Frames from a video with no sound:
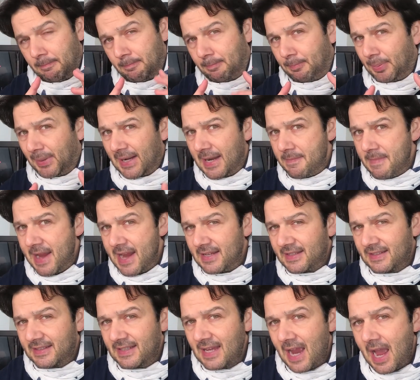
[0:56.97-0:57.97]

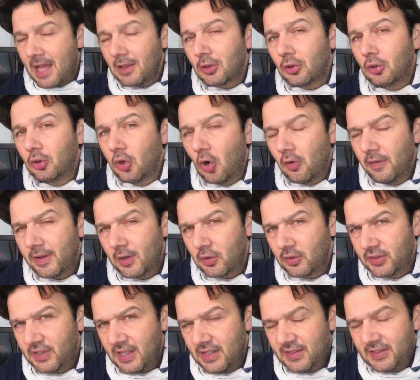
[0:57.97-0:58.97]
Premessa
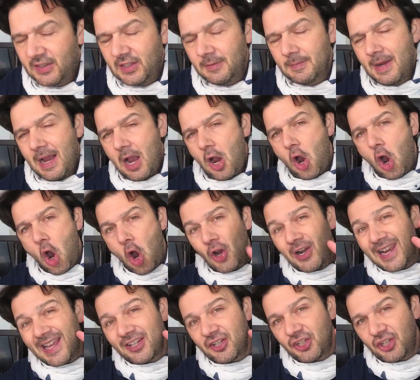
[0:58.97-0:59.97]
doverosissima, ho
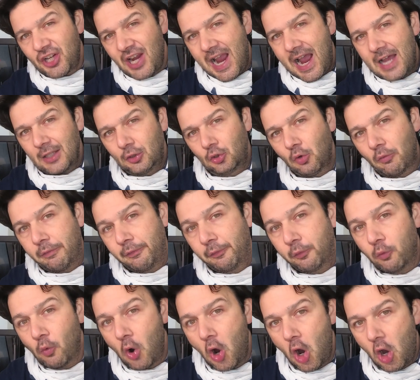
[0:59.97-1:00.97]
lasciato
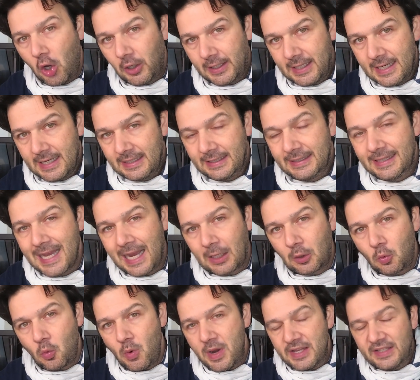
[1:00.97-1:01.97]
fuori da
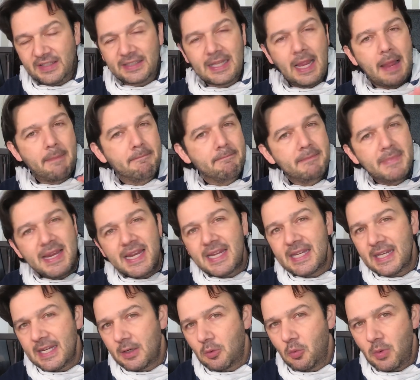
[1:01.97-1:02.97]
questa
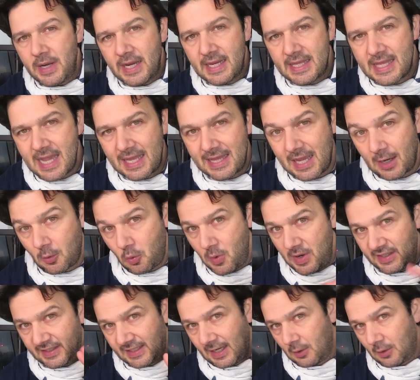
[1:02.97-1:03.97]
mini guida, da questa